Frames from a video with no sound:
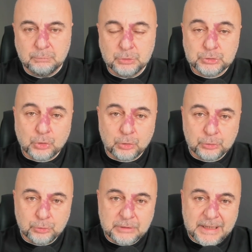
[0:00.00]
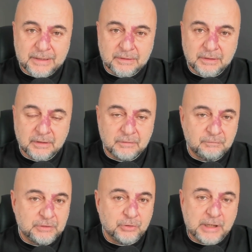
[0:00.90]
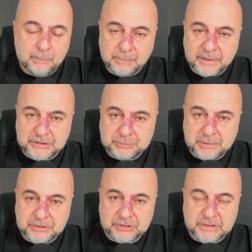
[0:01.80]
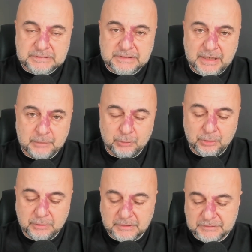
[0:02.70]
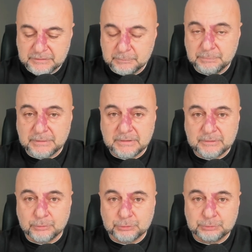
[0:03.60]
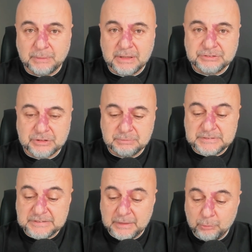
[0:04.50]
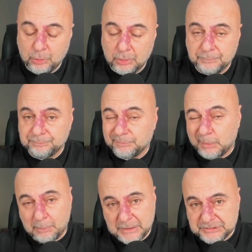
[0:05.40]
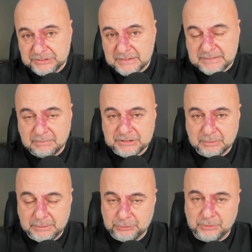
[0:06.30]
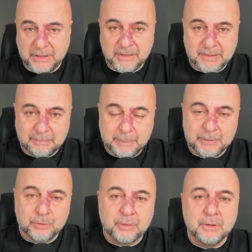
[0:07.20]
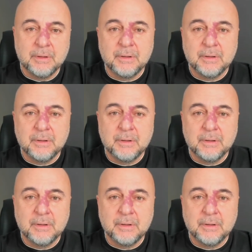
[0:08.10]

Bu zorlu günlerde video yapmak içimden açıkçası gelmiyor. Yatırım, para, konuşmak canım istemiyor. Ama başlayacağız yavaş yavaş çünkü hayat devam ediyor.